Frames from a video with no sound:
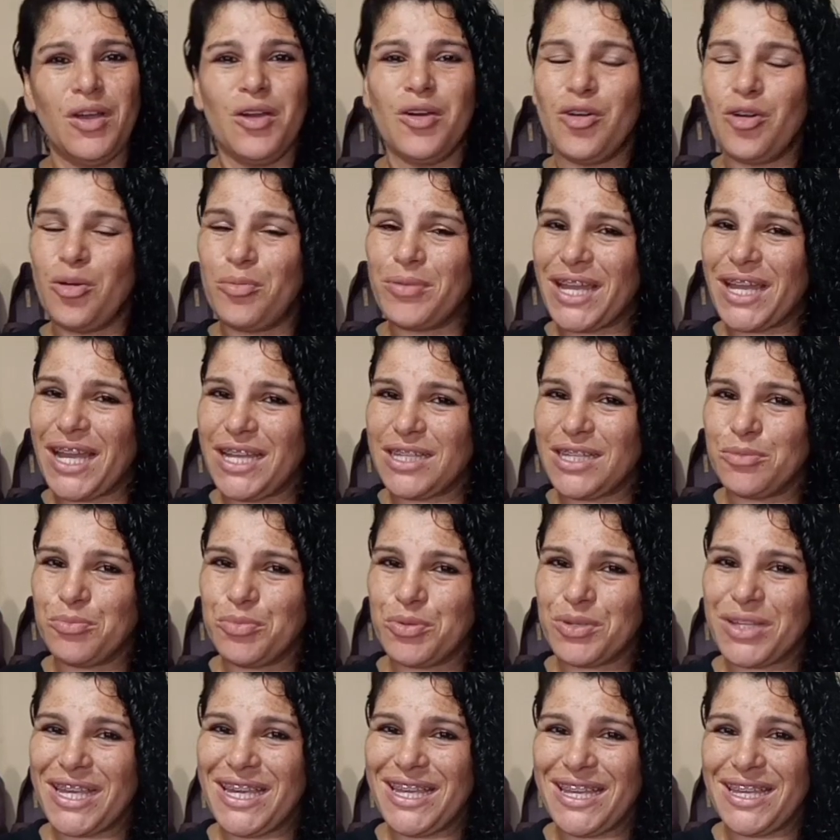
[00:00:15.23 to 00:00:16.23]
Obrigada
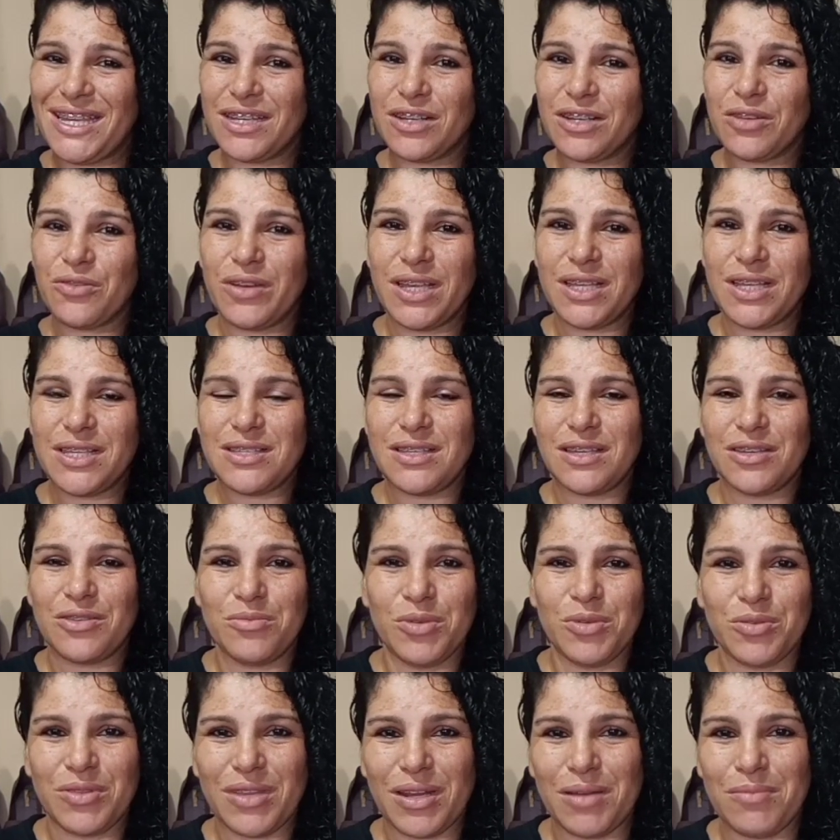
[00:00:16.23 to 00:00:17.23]
por querer conhecer o
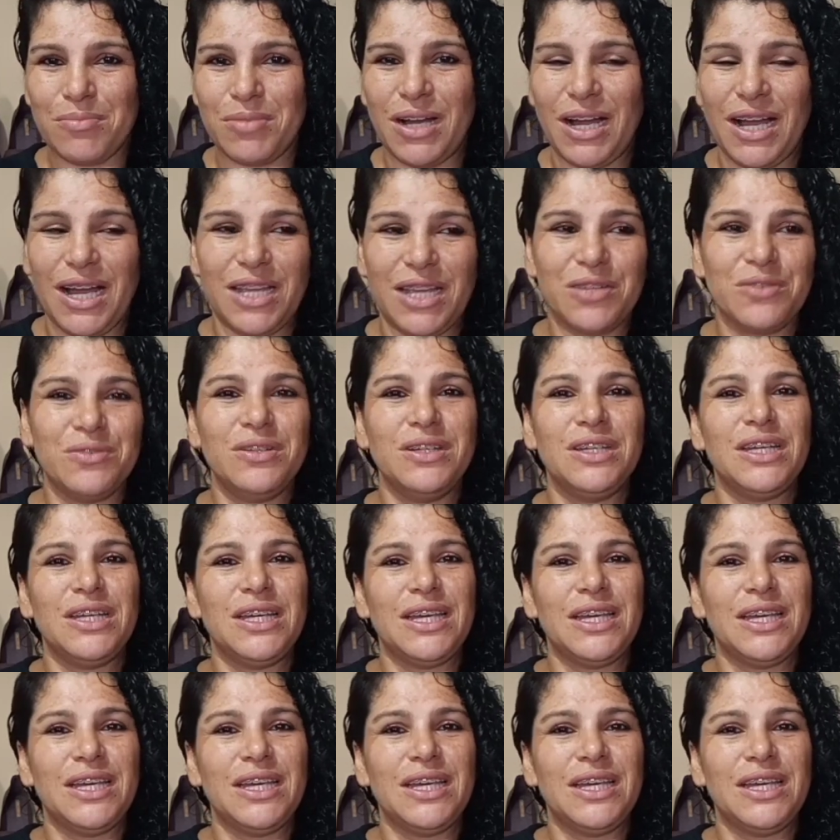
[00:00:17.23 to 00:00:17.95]
meu trabalho